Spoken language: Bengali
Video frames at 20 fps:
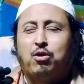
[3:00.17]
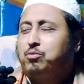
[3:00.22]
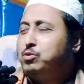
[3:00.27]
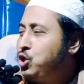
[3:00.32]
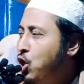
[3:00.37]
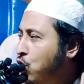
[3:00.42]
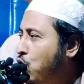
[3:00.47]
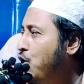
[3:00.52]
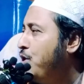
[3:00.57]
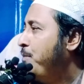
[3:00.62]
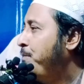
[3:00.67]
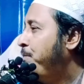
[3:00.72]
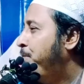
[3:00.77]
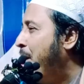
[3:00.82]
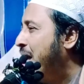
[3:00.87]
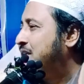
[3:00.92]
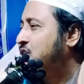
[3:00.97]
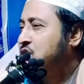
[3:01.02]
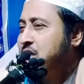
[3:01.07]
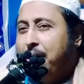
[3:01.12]
যখন
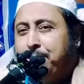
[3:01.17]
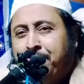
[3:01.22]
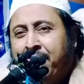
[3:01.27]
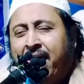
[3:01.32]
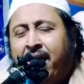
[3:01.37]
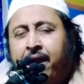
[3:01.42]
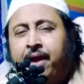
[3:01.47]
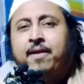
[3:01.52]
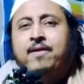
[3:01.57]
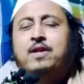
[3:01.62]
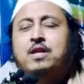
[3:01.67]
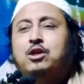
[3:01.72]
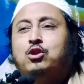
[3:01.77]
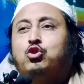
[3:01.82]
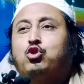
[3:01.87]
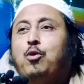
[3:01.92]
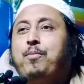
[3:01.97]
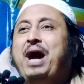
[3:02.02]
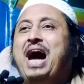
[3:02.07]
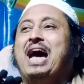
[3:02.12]
বাচ্চা মেয়ে
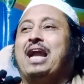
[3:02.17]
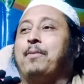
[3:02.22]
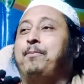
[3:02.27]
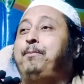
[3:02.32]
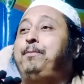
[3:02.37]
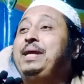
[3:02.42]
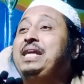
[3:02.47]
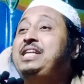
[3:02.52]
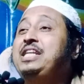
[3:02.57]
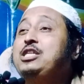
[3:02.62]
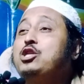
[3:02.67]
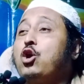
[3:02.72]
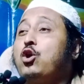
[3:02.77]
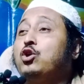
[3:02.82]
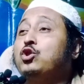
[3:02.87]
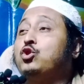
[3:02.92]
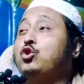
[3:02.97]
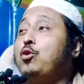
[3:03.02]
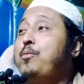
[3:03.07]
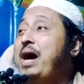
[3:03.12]
তোমার বিটি যখন
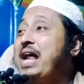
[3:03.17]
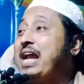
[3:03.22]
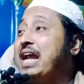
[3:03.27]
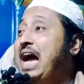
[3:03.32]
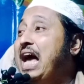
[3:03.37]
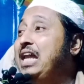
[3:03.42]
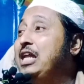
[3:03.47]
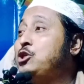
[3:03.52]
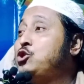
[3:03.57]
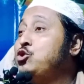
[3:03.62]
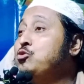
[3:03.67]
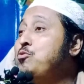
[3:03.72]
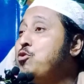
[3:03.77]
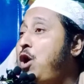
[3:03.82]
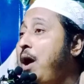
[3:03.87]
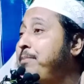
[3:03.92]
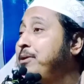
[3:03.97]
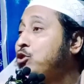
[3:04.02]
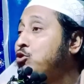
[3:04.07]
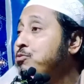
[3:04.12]
তোমার গালে চুমু
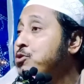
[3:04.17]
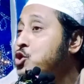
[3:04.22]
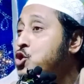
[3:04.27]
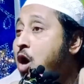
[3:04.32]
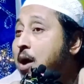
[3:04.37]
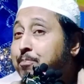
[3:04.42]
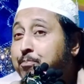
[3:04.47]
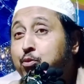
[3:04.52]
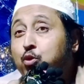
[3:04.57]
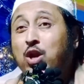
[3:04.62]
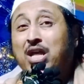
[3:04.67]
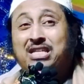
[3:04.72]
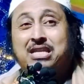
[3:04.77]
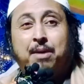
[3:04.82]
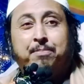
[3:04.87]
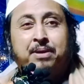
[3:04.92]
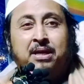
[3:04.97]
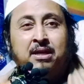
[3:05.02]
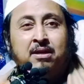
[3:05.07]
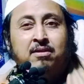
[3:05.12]
খাবে তুমি সব ভুলে
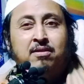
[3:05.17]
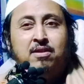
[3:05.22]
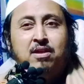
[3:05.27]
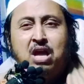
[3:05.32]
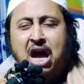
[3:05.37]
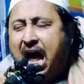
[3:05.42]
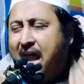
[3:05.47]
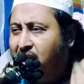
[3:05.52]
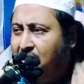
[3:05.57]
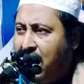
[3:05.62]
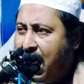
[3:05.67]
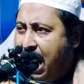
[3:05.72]
যাবে আল্লাহ